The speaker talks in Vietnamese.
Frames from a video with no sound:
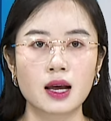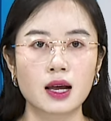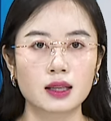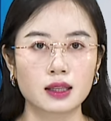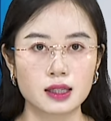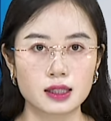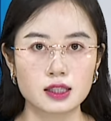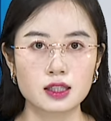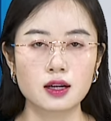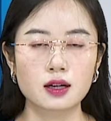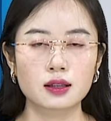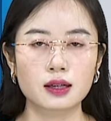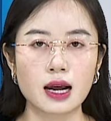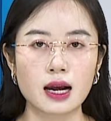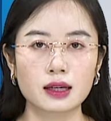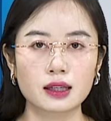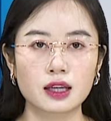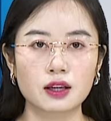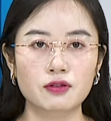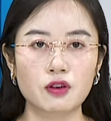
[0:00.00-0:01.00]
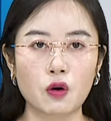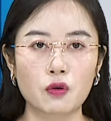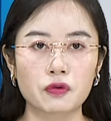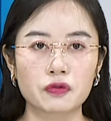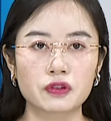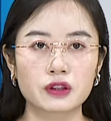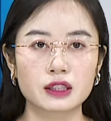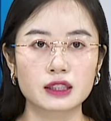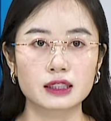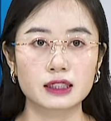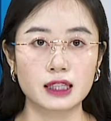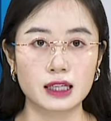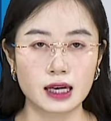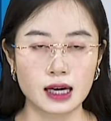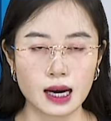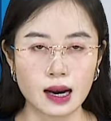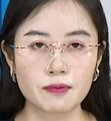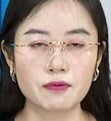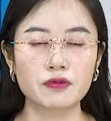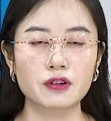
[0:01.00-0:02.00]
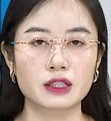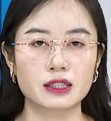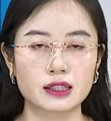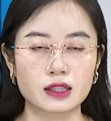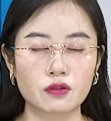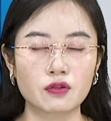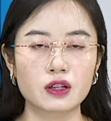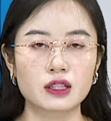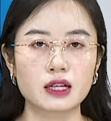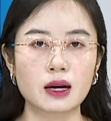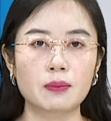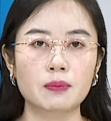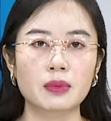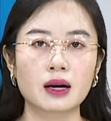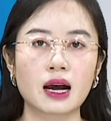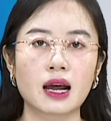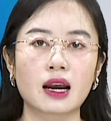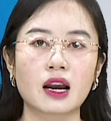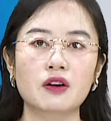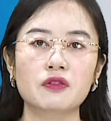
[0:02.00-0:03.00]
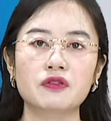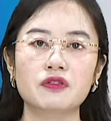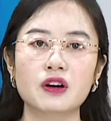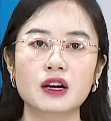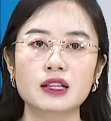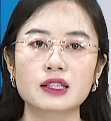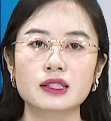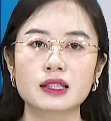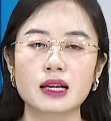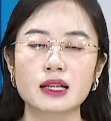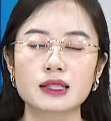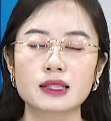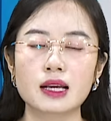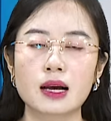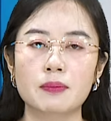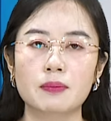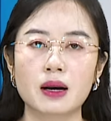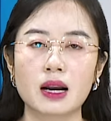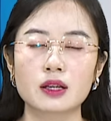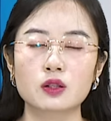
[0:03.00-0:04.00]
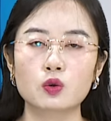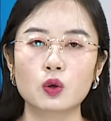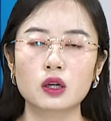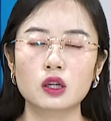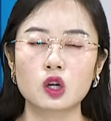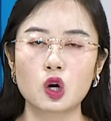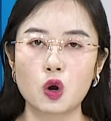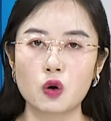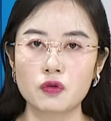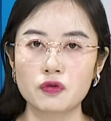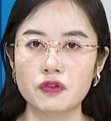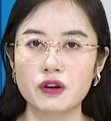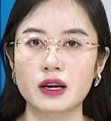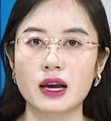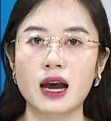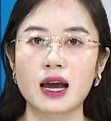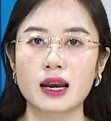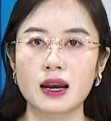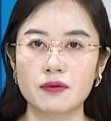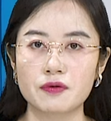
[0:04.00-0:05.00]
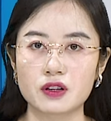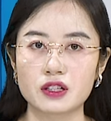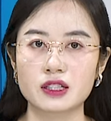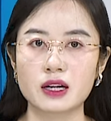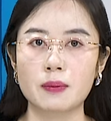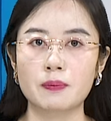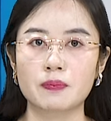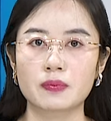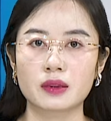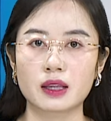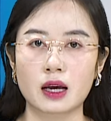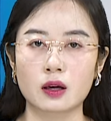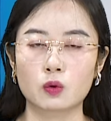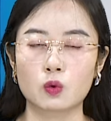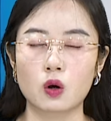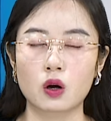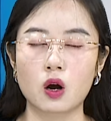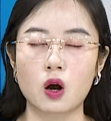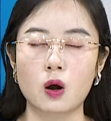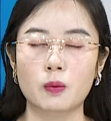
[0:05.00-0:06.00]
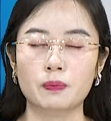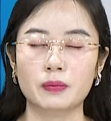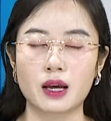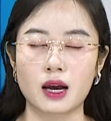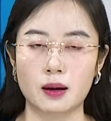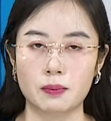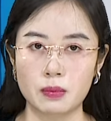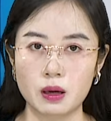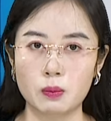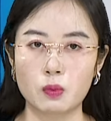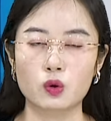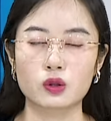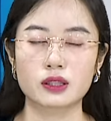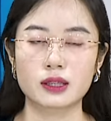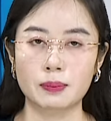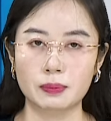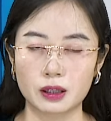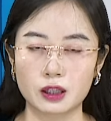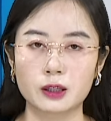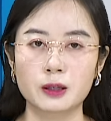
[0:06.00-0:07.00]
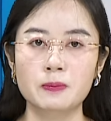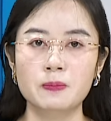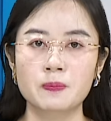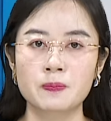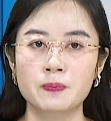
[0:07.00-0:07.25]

Thị trường đang kỳ vọng với 95,6% khả năng Fed sẽ giảm lãi suất 0,25% tại cuộc họp tháng 11 sắp tới.